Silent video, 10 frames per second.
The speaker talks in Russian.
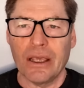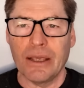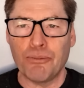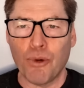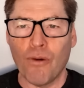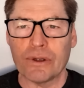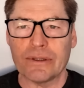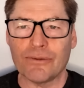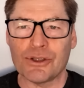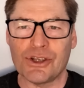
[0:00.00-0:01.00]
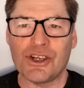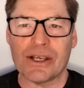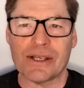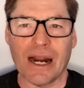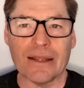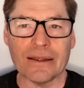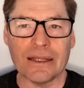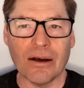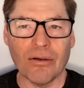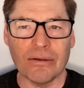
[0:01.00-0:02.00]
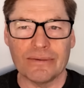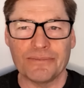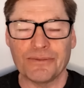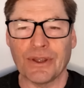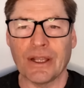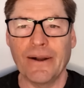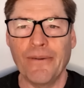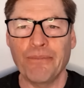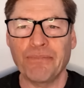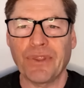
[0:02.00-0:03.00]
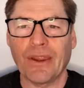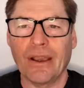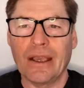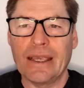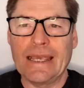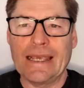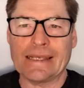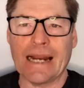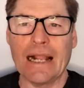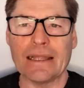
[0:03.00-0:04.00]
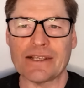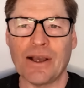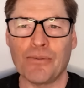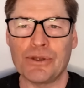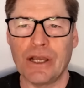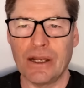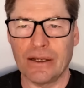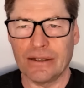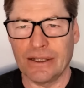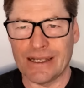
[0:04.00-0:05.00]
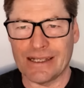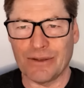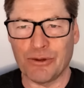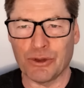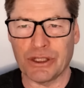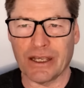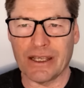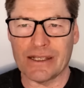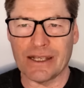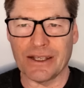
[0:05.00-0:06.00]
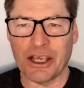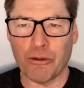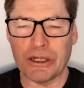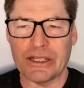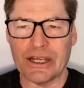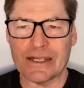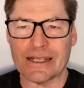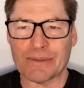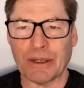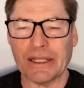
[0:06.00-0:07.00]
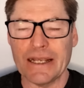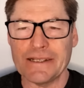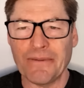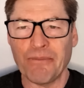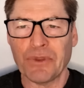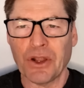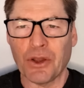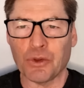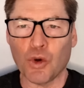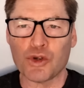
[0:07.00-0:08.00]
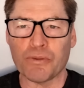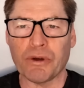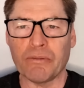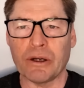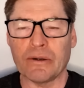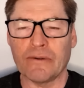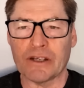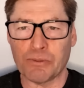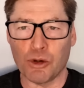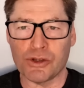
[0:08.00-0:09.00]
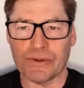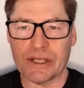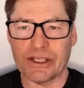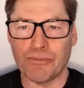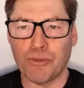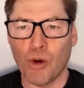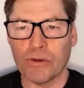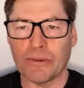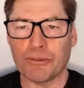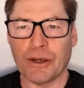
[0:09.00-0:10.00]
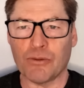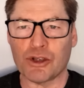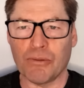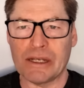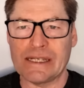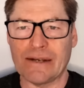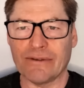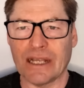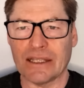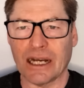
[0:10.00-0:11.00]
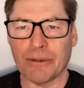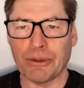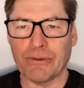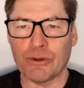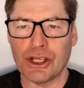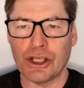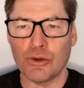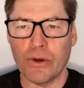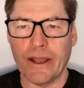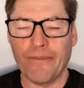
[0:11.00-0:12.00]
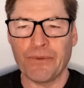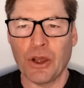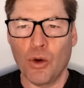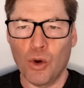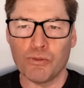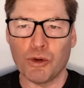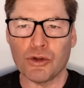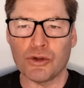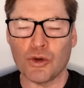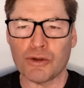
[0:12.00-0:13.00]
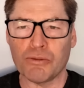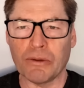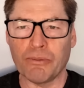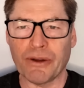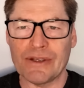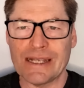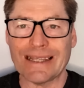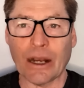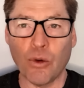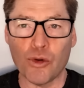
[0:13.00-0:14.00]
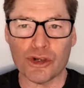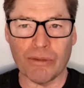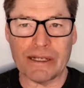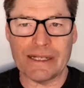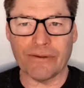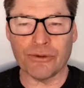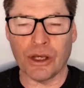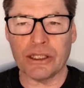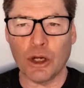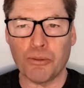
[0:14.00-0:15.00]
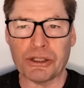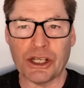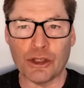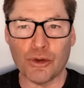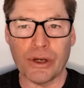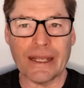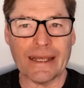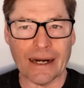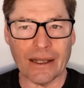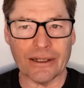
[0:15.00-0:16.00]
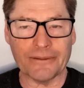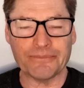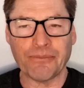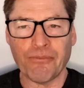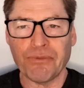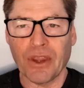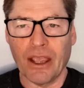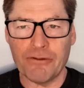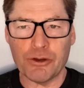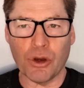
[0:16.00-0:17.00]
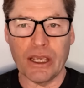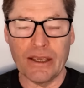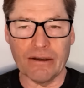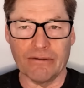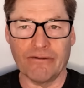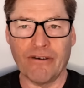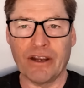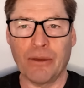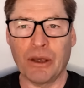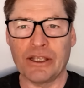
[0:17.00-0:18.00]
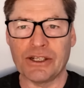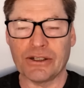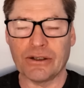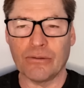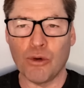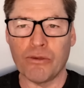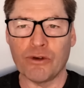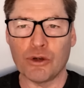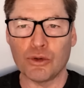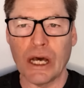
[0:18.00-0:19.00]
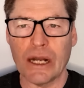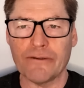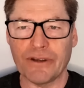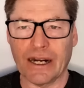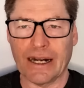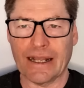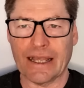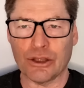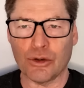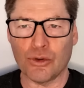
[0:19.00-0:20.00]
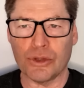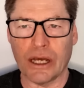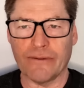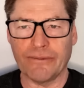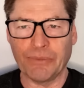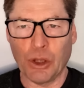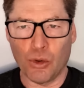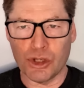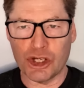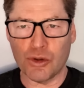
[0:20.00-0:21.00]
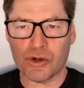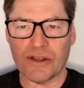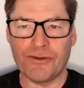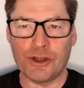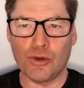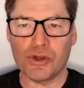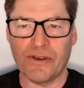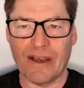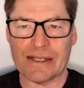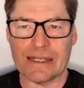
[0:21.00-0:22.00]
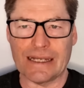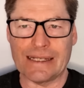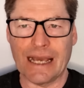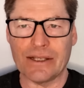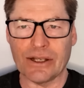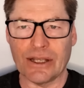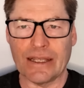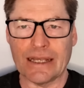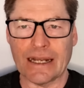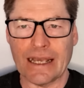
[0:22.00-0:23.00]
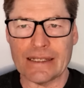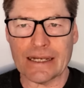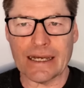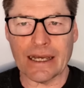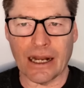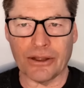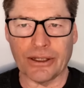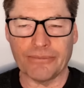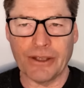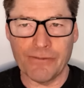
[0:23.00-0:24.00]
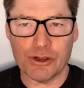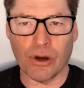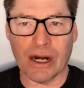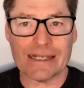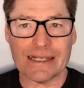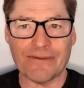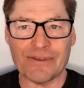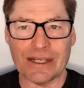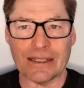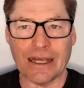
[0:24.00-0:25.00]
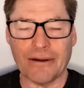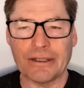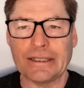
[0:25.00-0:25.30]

И повод вот сейчас Иран дал. Да? Э, и Израиль, на самом деле, если бы вот так, если геополитически смотреть, должен был бы воспользоваться этим поводом, потому что массированная атака по его территории, он был, должен был провести такую же массированную атаку по территории Ирана. И все. И во время этих э, бомбовых ударов и ракетных ударов уничтожить все связанное с ядерной энергетикой Ирана. И все, раз и навсегда.